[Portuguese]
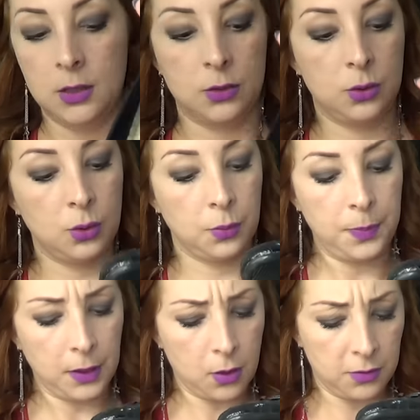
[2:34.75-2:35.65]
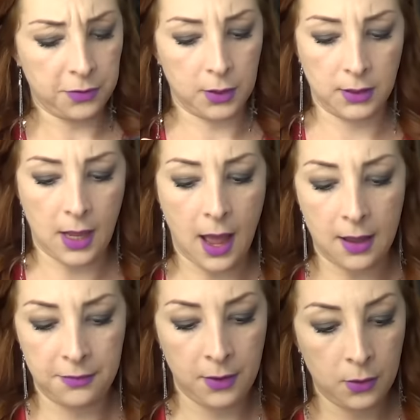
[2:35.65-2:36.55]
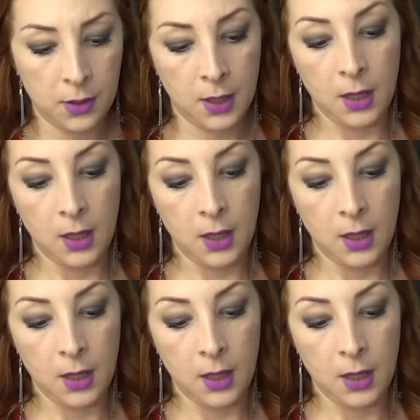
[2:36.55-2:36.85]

Super confortável.